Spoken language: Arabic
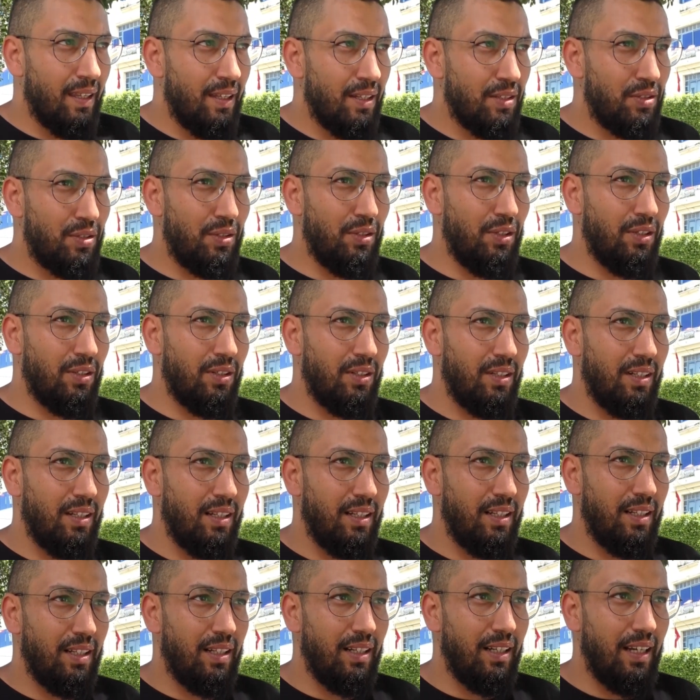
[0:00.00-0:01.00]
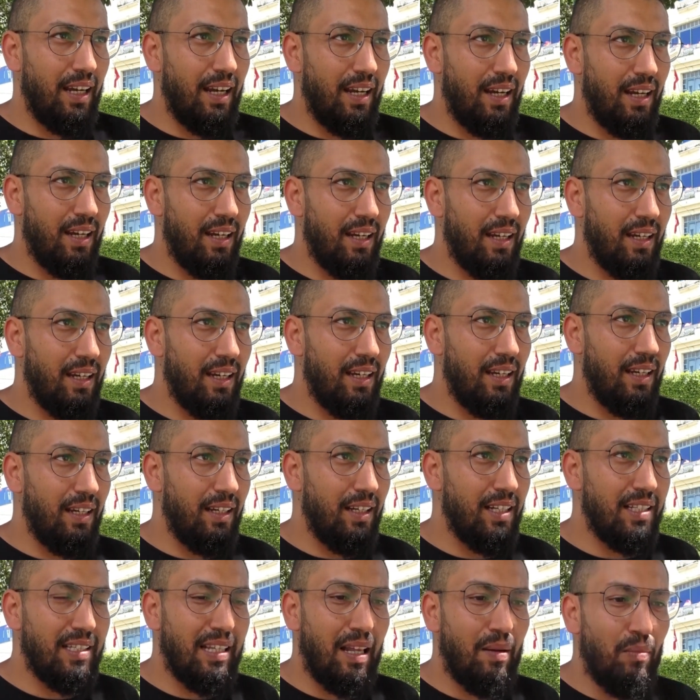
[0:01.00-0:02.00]
شو
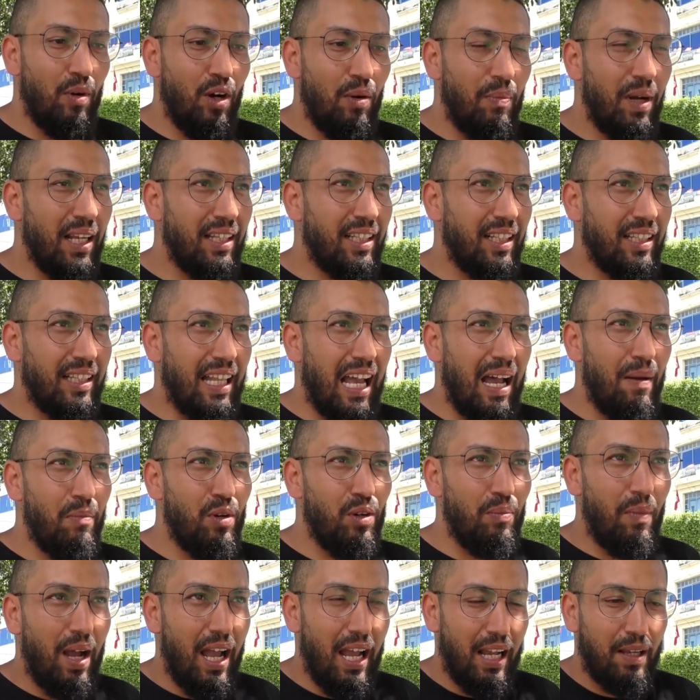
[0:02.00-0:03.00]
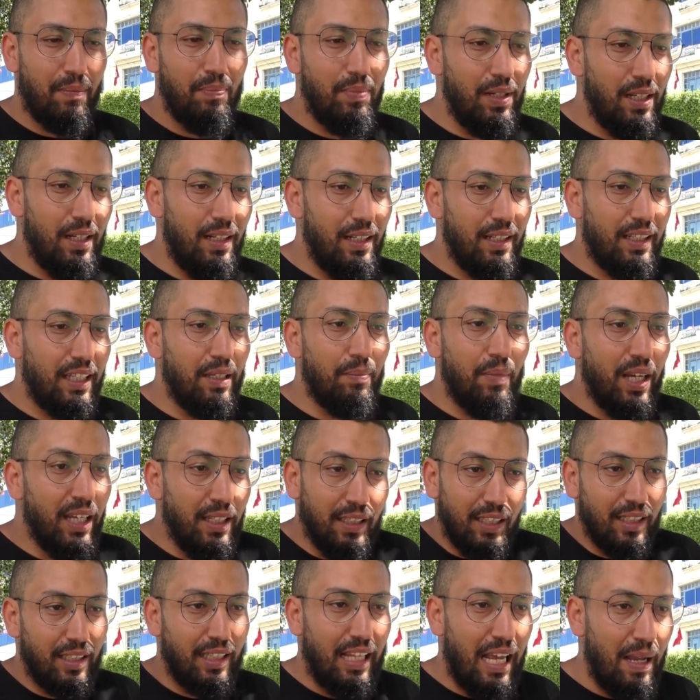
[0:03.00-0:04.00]
لي زالمون معناتها يتعاملوا معاك بال... كما
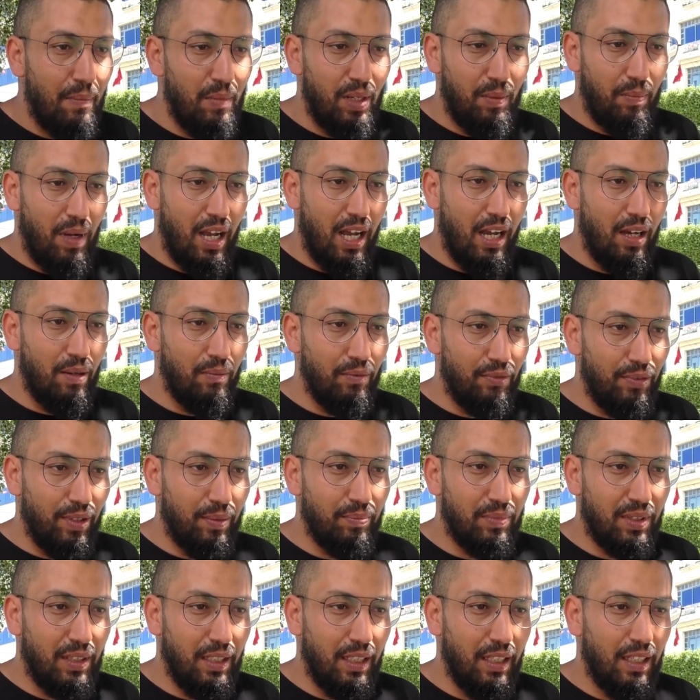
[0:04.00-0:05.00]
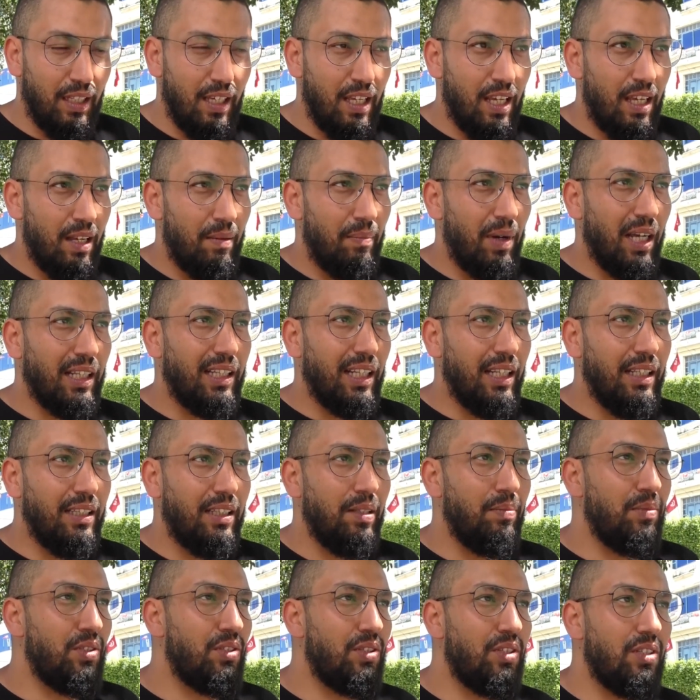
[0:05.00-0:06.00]
انت تتعامل معاهم فهمتني معناتها
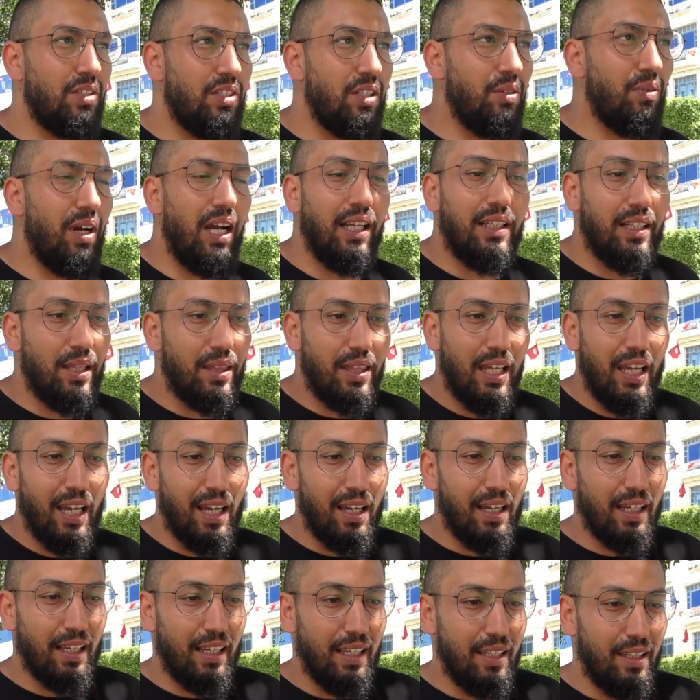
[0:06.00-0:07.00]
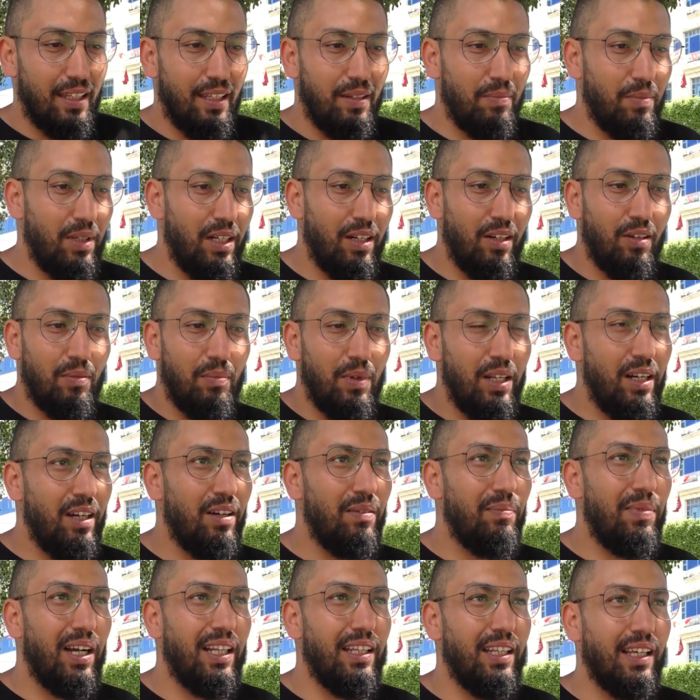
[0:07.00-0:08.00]
انت مش تجي واحد يثيقك كذا منه ومنه
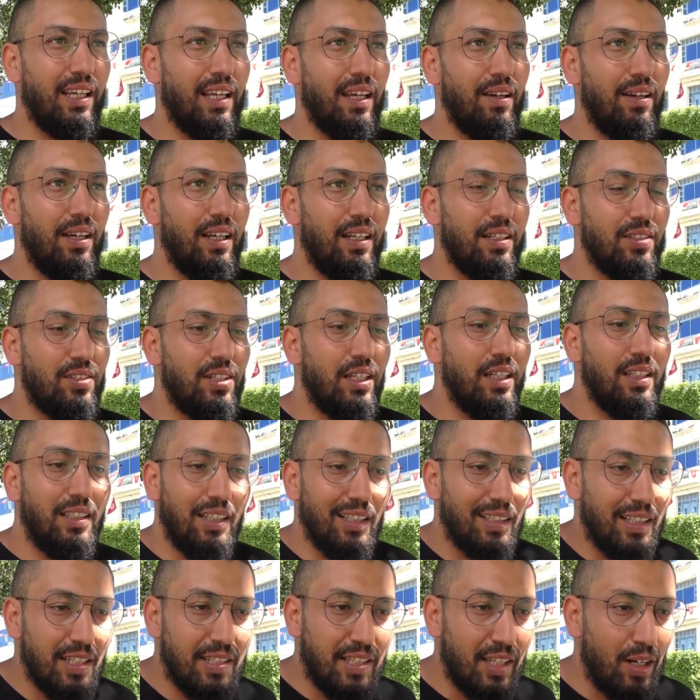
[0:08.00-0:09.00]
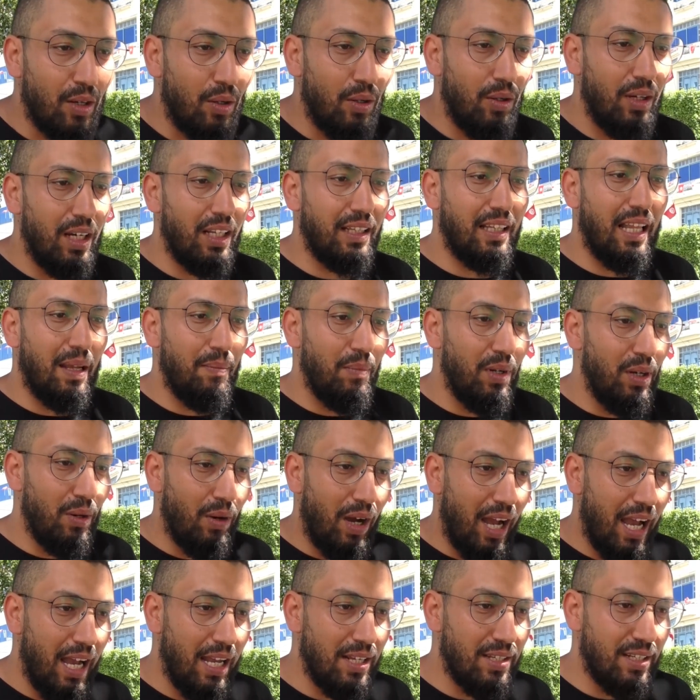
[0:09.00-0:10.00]
ومن بعدك تجي انت تسرق ولا تعمل له
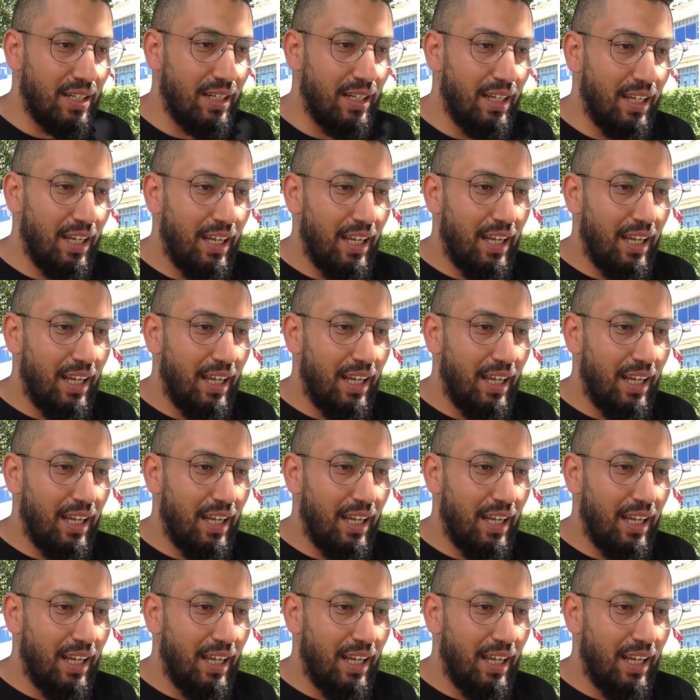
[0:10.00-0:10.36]
حاجه